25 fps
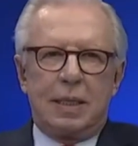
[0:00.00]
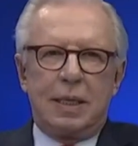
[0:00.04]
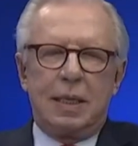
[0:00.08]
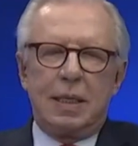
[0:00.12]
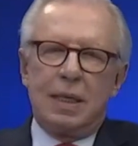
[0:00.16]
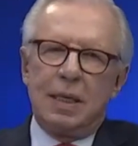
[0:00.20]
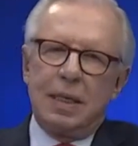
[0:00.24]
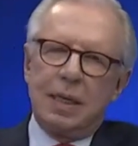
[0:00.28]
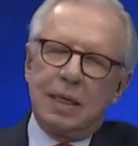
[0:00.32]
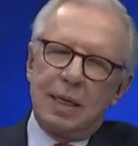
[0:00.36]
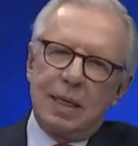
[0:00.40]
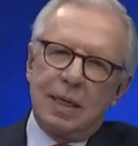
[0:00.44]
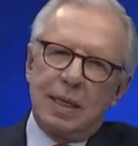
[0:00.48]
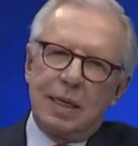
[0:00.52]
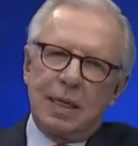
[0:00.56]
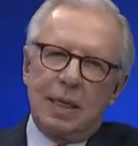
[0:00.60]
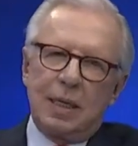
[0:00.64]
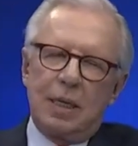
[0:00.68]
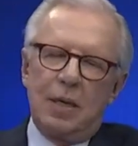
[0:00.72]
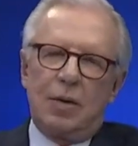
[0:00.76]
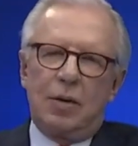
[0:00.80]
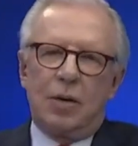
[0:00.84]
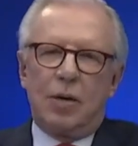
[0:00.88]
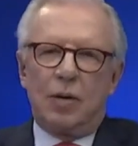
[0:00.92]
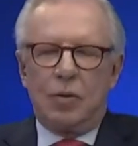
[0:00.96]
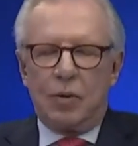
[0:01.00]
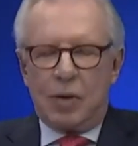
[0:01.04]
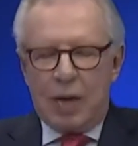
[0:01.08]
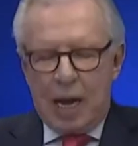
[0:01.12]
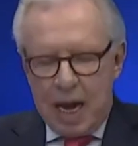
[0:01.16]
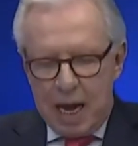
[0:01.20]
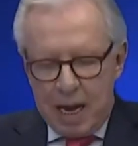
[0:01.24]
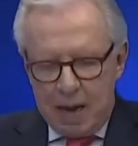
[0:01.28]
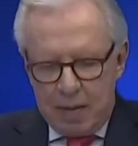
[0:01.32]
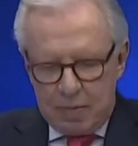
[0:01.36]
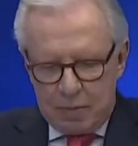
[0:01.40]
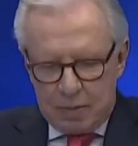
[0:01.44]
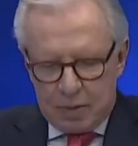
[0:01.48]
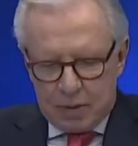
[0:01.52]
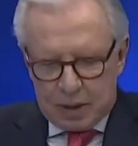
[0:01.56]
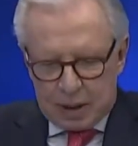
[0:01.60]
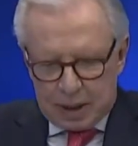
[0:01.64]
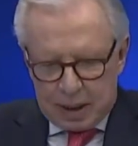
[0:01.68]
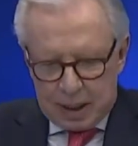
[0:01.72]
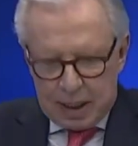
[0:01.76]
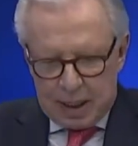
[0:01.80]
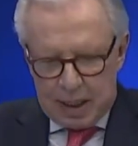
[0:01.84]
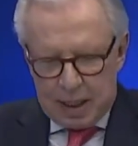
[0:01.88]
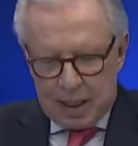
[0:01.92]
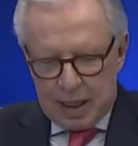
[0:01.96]
¿sí? Que nos
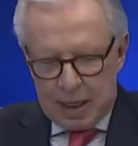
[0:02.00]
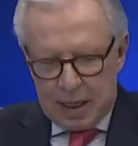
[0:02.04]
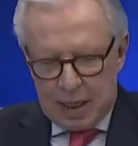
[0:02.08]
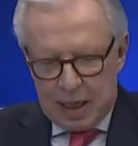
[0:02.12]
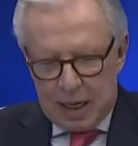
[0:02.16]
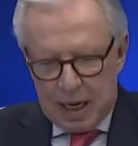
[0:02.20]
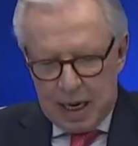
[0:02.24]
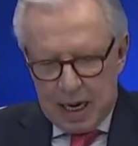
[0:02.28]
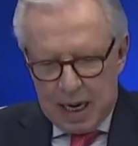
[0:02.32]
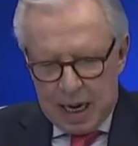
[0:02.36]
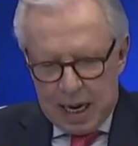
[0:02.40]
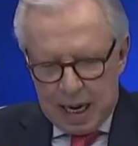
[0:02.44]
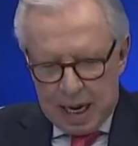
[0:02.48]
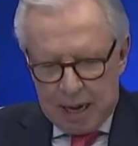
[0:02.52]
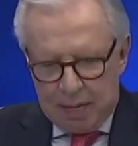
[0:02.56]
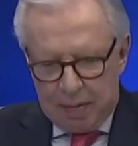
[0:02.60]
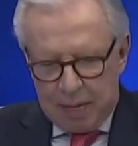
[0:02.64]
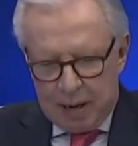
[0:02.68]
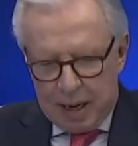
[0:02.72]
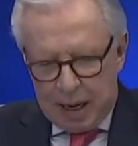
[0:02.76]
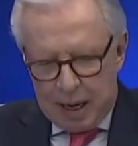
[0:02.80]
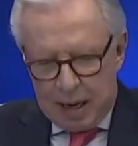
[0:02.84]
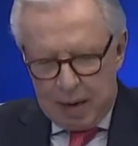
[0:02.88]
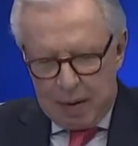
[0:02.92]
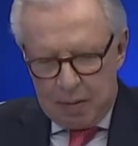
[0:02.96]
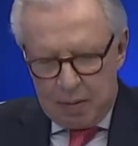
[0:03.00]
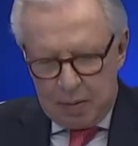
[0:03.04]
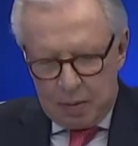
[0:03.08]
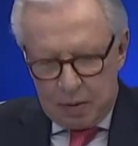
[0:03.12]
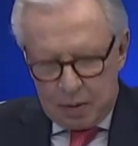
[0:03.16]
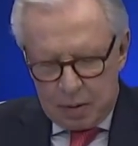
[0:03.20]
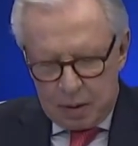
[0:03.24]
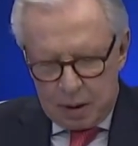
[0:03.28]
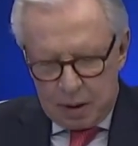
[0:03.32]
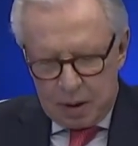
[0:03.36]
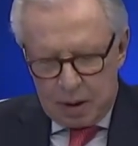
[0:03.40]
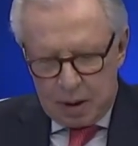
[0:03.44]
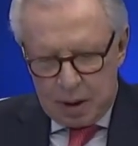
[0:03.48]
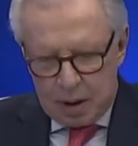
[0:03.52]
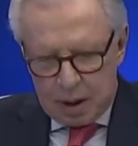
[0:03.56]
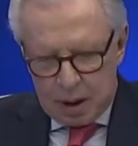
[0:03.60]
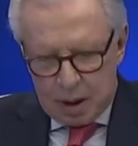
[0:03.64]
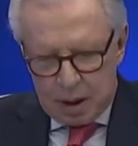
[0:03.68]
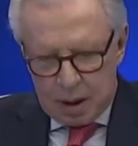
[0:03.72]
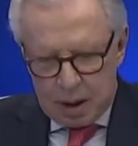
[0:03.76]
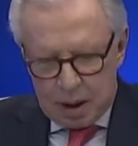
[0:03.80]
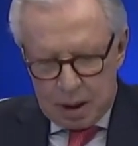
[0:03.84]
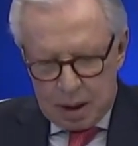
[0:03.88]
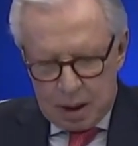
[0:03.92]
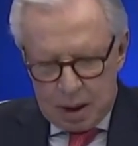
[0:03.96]
reunamos, que hablemos,
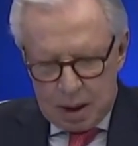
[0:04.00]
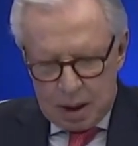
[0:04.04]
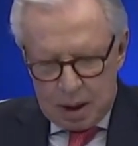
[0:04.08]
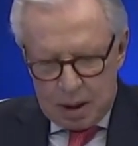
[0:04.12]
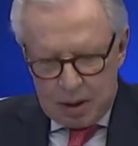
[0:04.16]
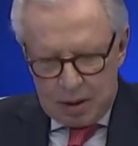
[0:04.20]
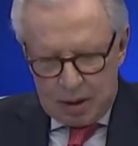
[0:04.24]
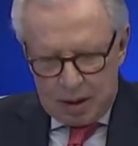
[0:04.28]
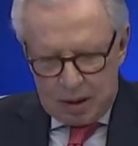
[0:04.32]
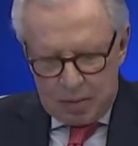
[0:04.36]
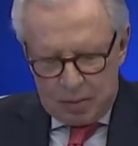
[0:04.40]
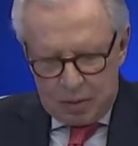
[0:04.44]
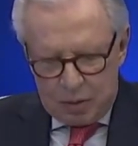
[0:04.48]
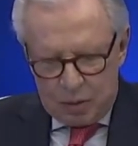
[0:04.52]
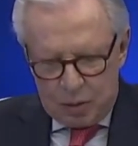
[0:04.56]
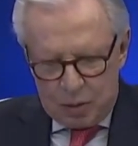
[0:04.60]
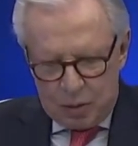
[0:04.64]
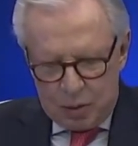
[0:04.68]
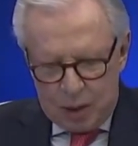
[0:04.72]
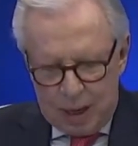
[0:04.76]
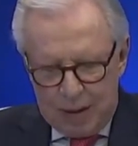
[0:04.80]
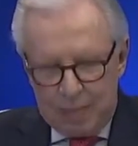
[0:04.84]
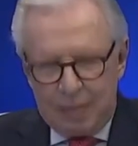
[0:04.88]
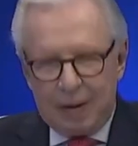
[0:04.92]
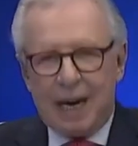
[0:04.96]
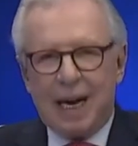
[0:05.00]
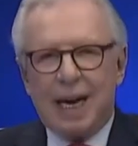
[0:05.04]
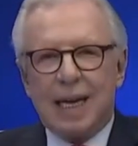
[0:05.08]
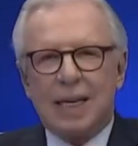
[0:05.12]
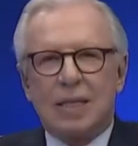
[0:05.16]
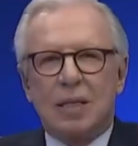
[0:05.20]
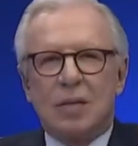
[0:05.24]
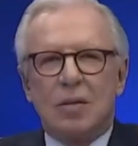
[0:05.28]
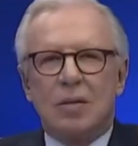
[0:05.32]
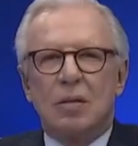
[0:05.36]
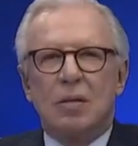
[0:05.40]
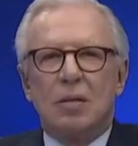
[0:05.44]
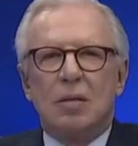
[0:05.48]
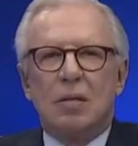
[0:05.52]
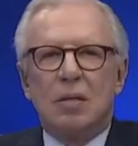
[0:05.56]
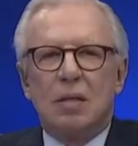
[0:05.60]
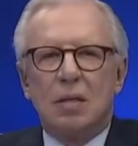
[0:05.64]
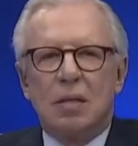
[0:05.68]
nos demos un abrazo.